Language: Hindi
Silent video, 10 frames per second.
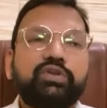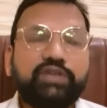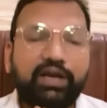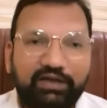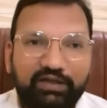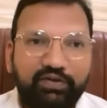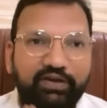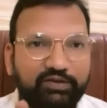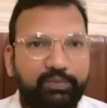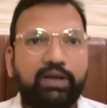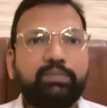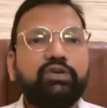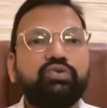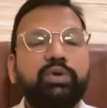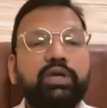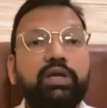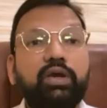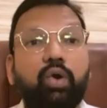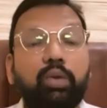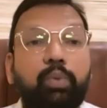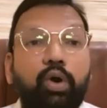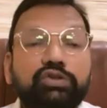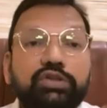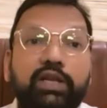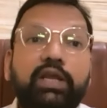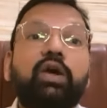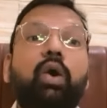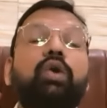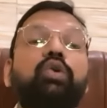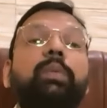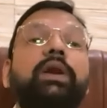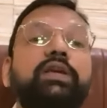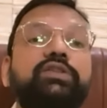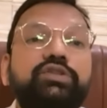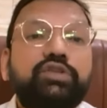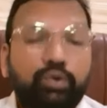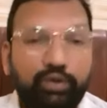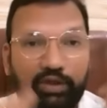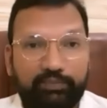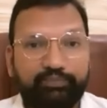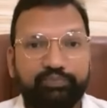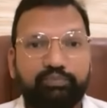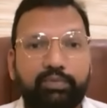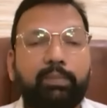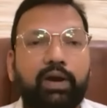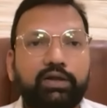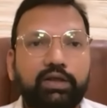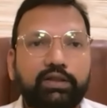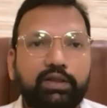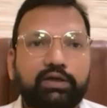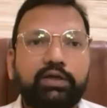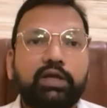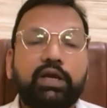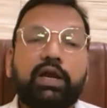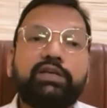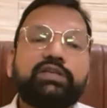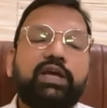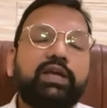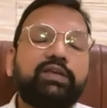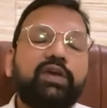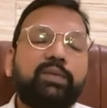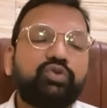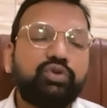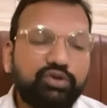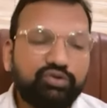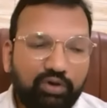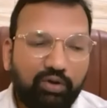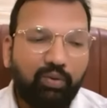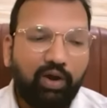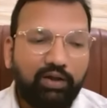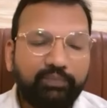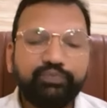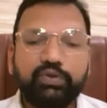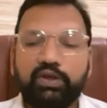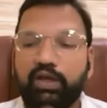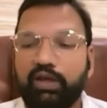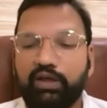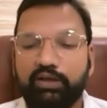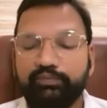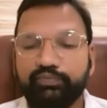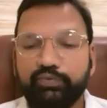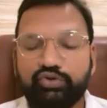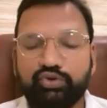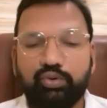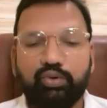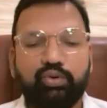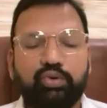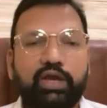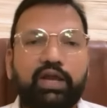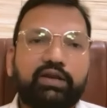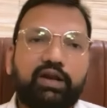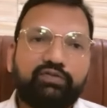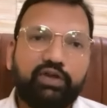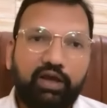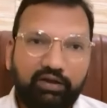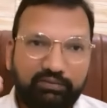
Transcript: साइंटिफिक एक्सपेरिमेंट्स हुए हैं और बहुत सारे ऑटोमेटिक चीजें हुई हैं ब्रह्मांड के अंदर हम्म। कई सारे ऐसे आपने सुना होगा कि जो एयरक्राफ्ट गया